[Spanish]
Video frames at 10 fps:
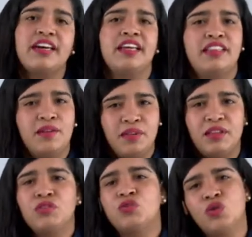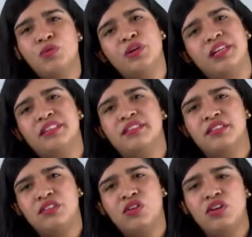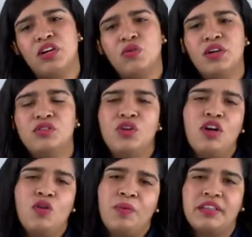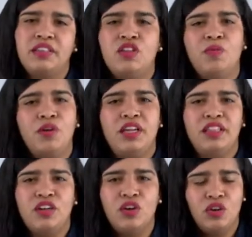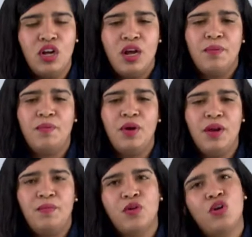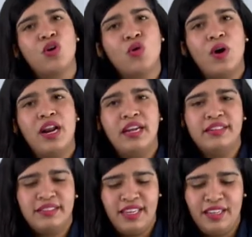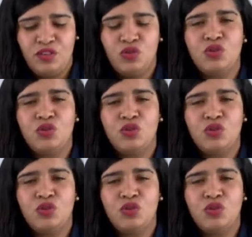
que también tuvo una transición en cuanto a los partidos políticos eh, por los cuales eh,